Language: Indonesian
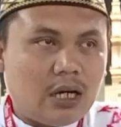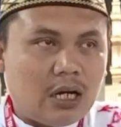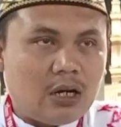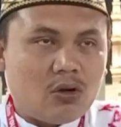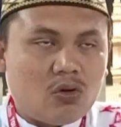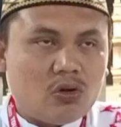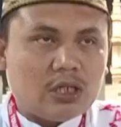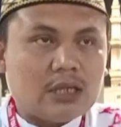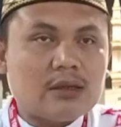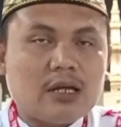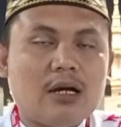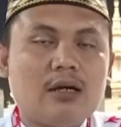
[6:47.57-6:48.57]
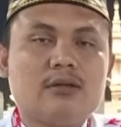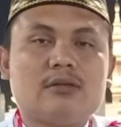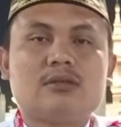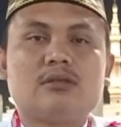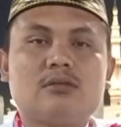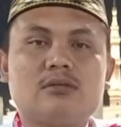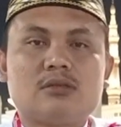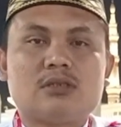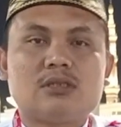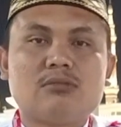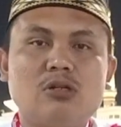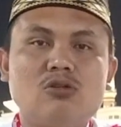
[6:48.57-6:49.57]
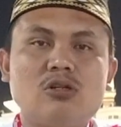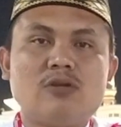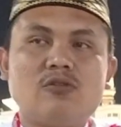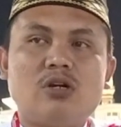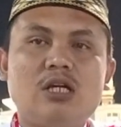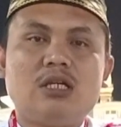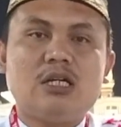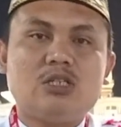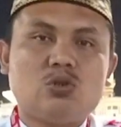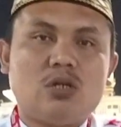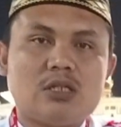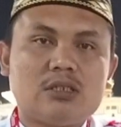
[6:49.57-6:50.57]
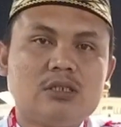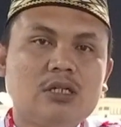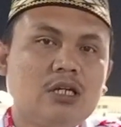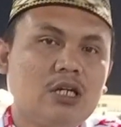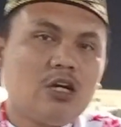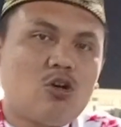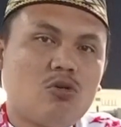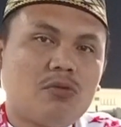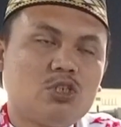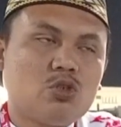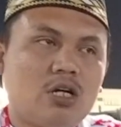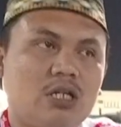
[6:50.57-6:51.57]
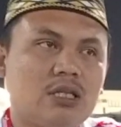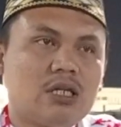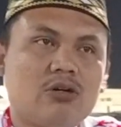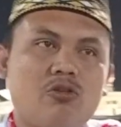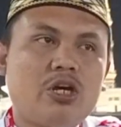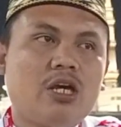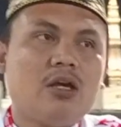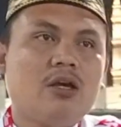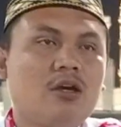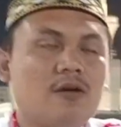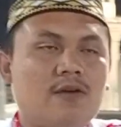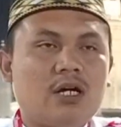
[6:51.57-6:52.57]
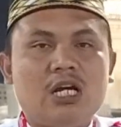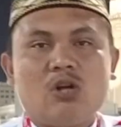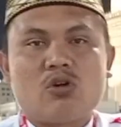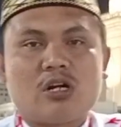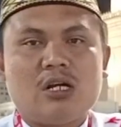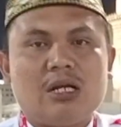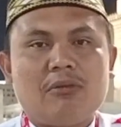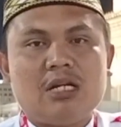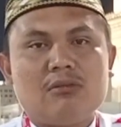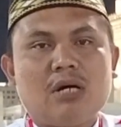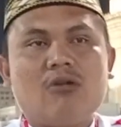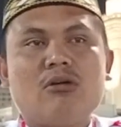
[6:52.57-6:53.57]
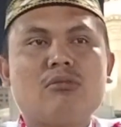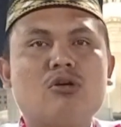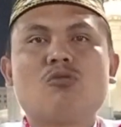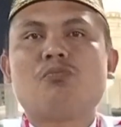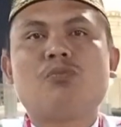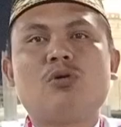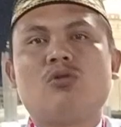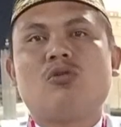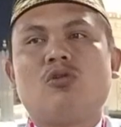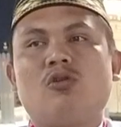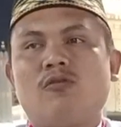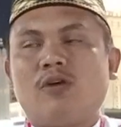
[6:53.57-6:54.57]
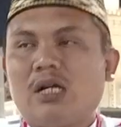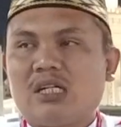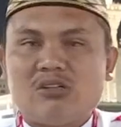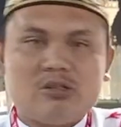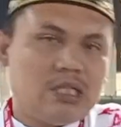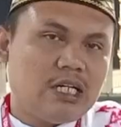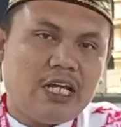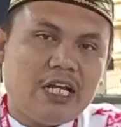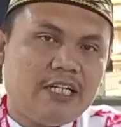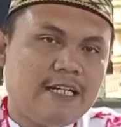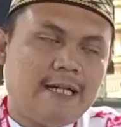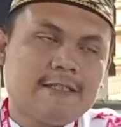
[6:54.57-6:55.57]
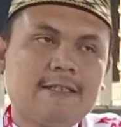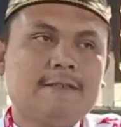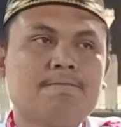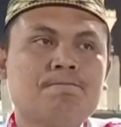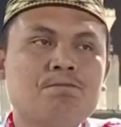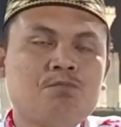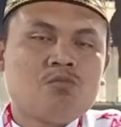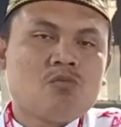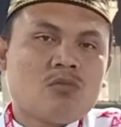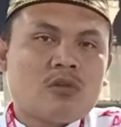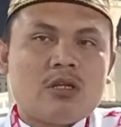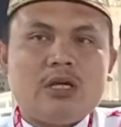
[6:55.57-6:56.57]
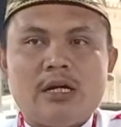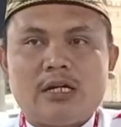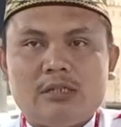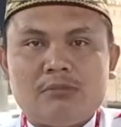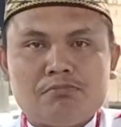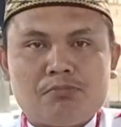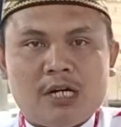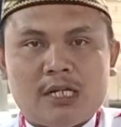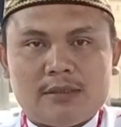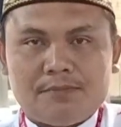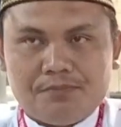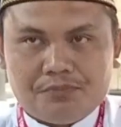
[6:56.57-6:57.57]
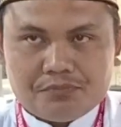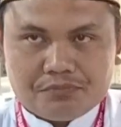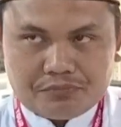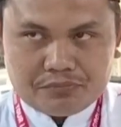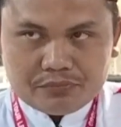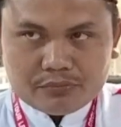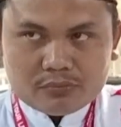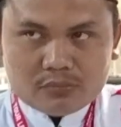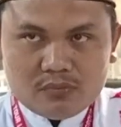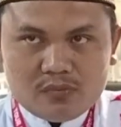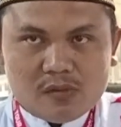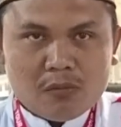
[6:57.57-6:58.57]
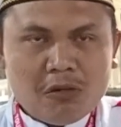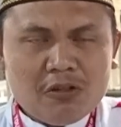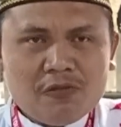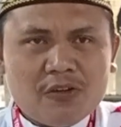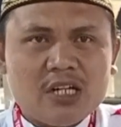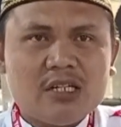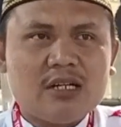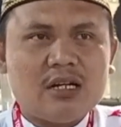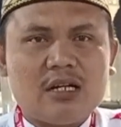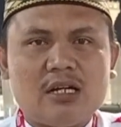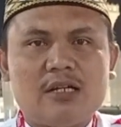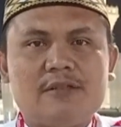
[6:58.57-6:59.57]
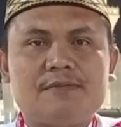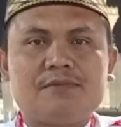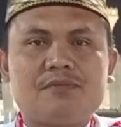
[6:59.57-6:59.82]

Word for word: alolo ngetak, sebelum nafoleki acuangang. Iko macuani tawe, fangi e loren nama ni bawang melupuh, fangka kona dene gagai. Yang keempat, manfaatkanlah